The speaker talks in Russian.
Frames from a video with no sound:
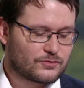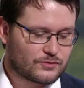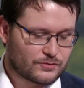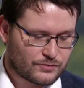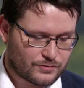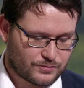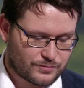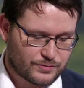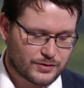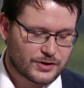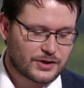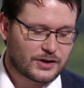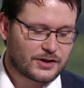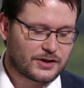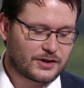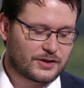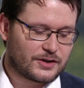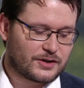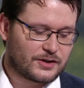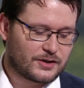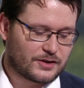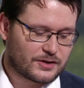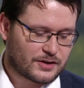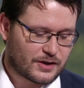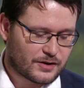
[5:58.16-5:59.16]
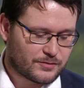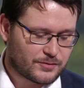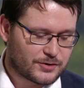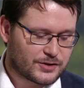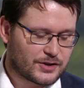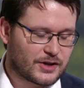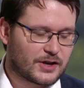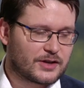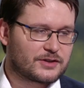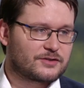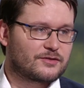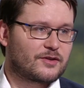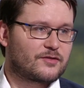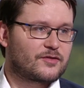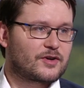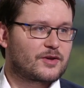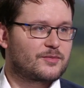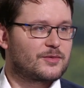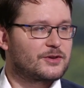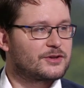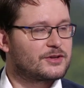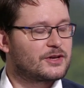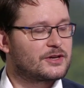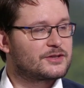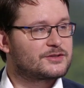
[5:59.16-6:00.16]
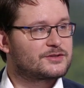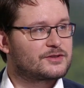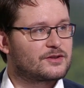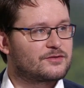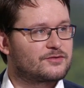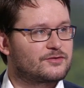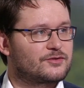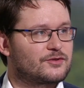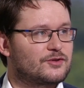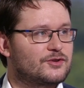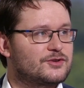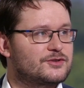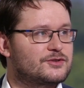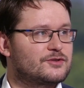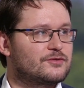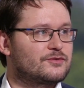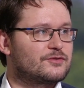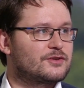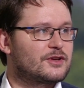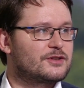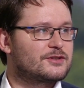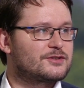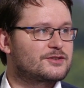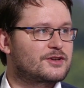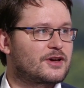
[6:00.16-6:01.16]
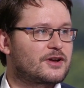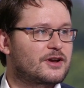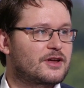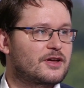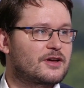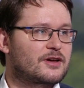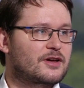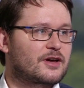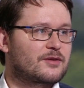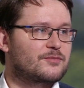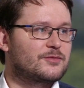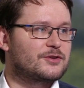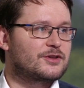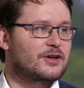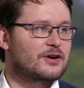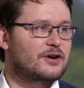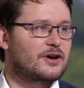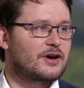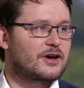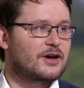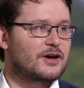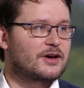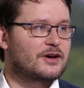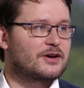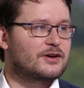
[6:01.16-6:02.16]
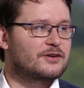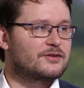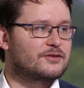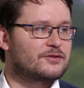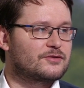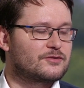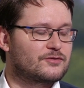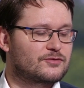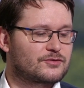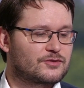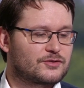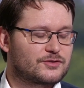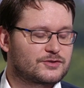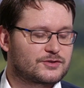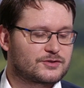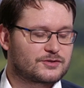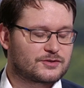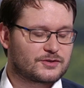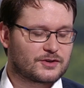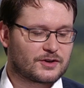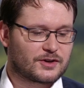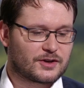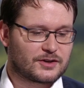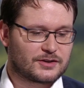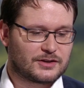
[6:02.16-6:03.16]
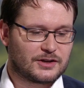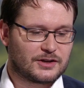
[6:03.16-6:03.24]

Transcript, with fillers: Ну, были, как бы, да, это во время тестов. То mm -hmm. есть, ну, это скорее как бы такая, ну, то есть э,